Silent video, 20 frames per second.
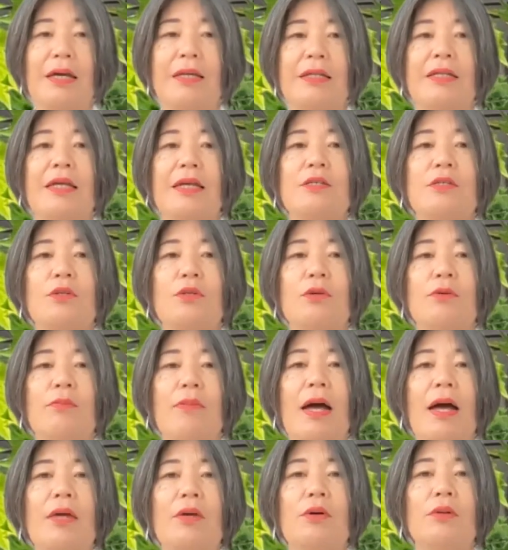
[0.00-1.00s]
で、その
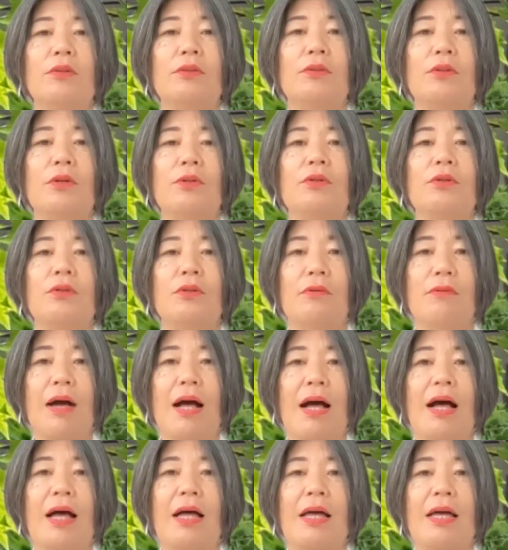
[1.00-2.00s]
倍音というの
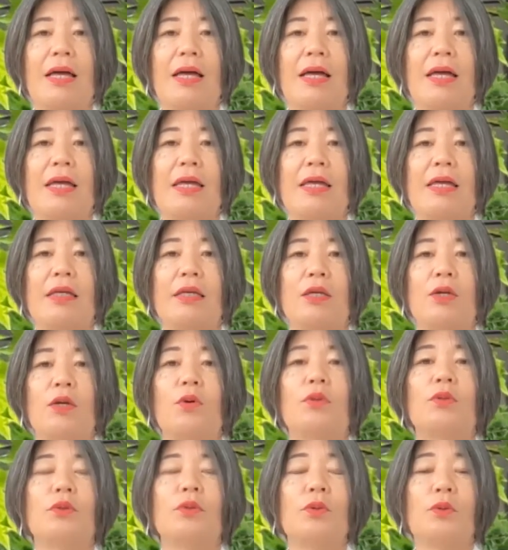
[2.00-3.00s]
は、えー、基
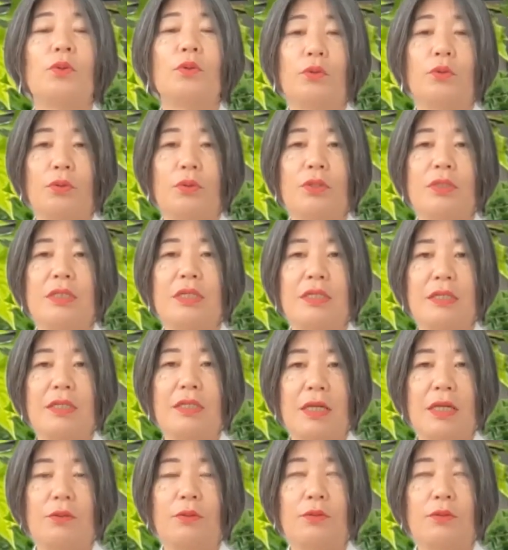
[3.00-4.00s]
本とこの同時に
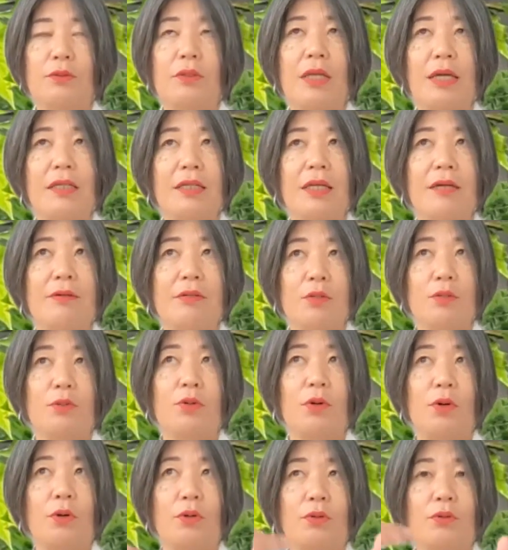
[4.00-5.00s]
なろうと、大体はそ
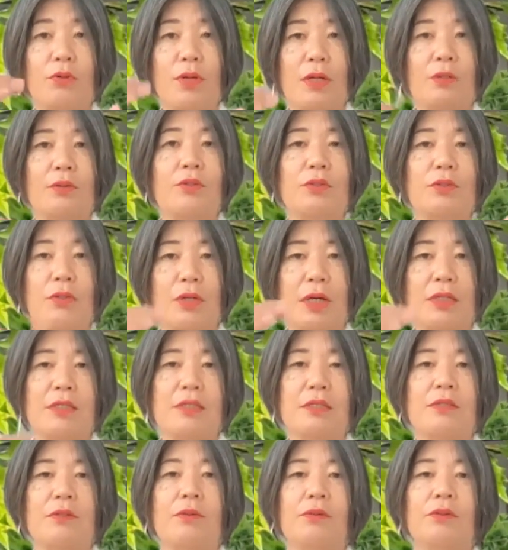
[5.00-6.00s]
の上の周波
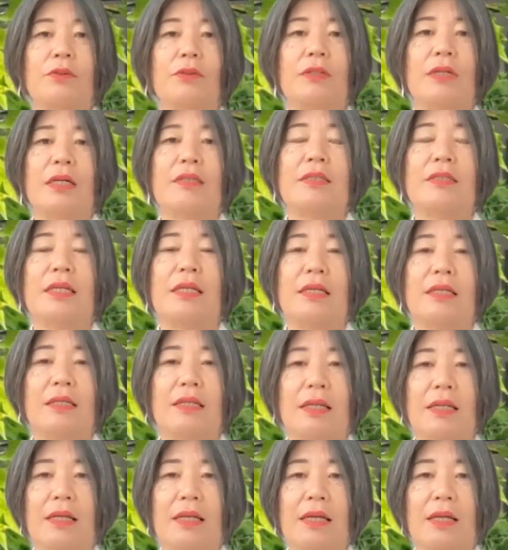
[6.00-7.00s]
数の音になるんで
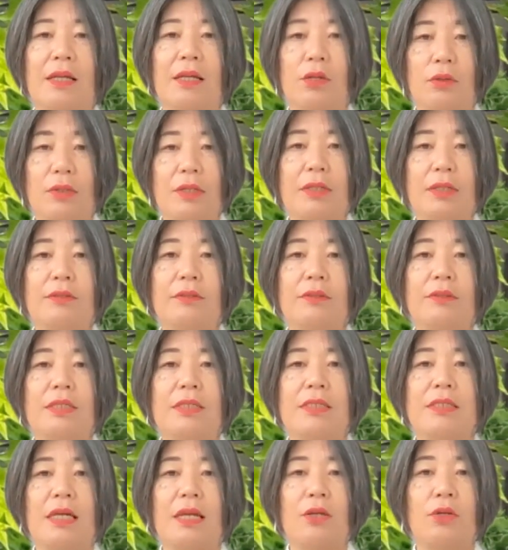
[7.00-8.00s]
なるけれどなるんで
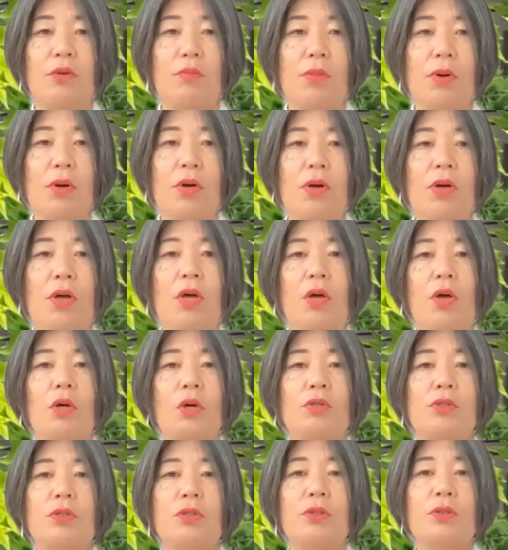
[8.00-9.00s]
すけれども、
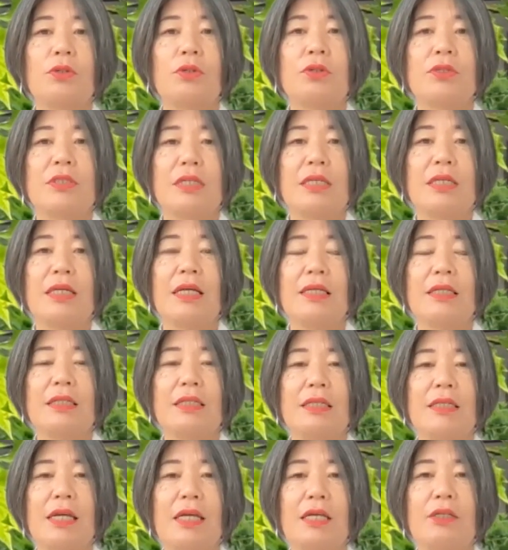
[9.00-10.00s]
その同時になっ
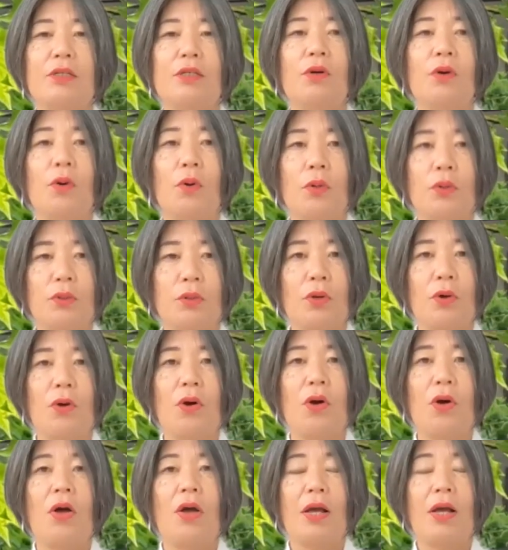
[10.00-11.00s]
ている
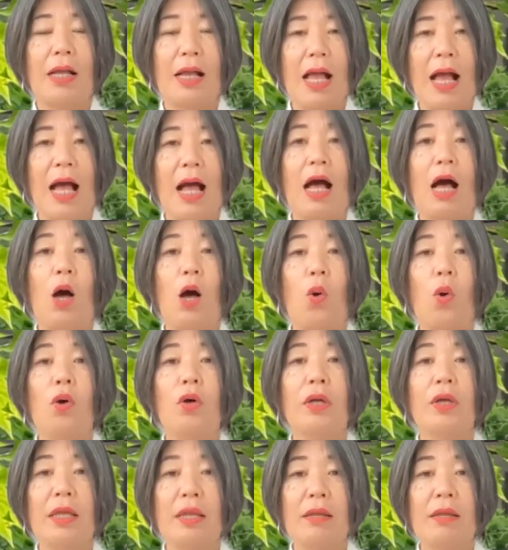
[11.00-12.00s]
音が
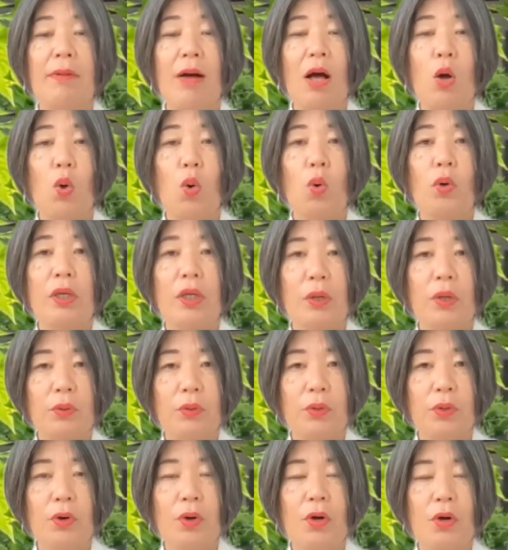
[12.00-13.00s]
多ければ多い
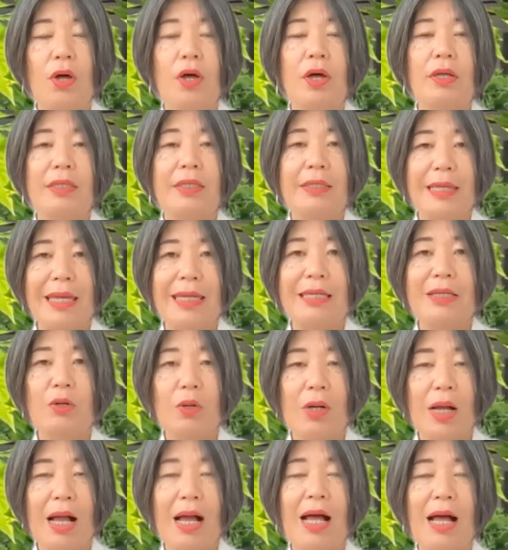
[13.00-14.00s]
ほど、音
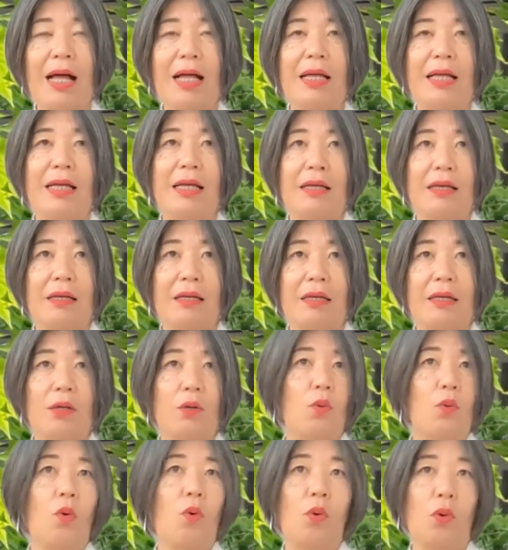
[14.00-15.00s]
色が、えー、
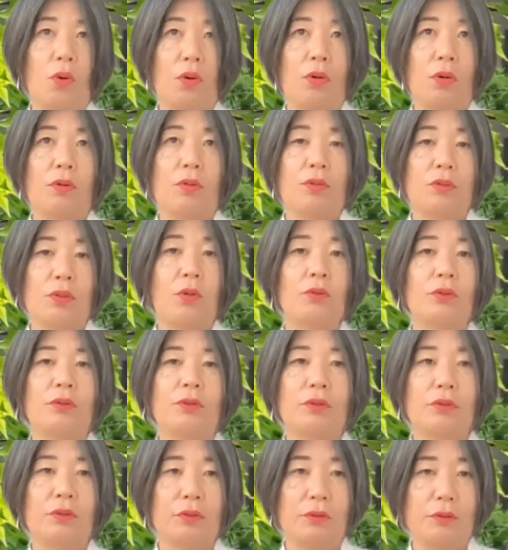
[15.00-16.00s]
こう、すごく